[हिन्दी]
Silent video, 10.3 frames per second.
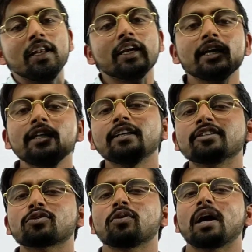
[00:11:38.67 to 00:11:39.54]
लेकिन ये
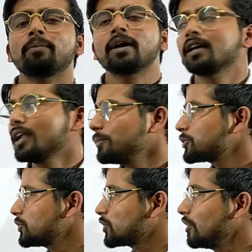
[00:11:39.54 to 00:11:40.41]
जिसको आप अगर आप
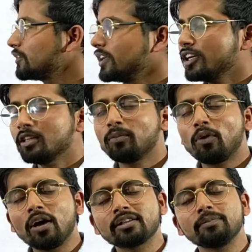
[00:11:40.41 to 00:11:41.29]
इसको सॉल्व करेंगे तो
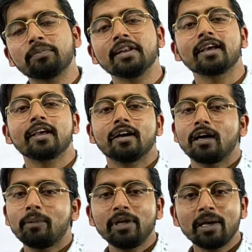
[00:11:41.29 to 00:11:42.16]
बहुत सिंपल लगेगा
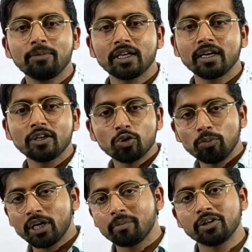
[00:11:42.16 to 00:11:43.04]
अभी आप देखेंगे
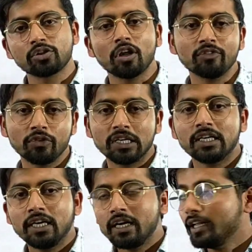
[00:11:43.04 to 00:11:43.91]
दो मिनट में ये सॉल्व
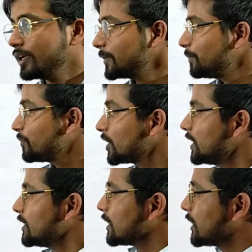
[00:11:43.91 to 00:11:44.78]
होगा ठीक है
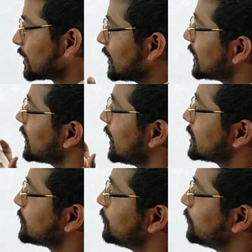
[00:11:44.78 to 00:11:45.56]
करना क्या है